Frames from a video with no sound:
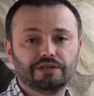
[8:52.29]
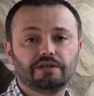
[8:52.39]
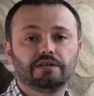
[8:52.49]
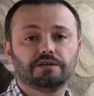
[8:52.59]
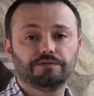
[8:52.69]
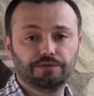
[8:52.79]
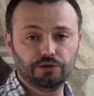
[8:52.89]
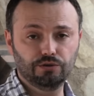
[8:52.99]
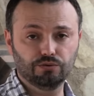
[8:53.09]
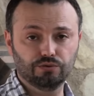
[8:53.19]
или
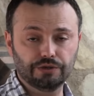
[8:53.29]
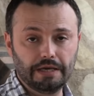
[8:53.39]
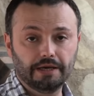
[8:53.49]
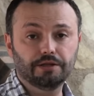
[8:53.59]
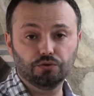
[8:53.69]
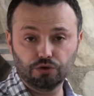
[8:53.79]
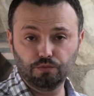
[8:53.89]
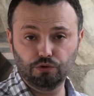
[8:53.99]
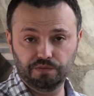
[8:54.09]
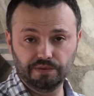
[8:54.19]
винный уксус. Это тоже
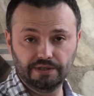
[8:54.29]
будет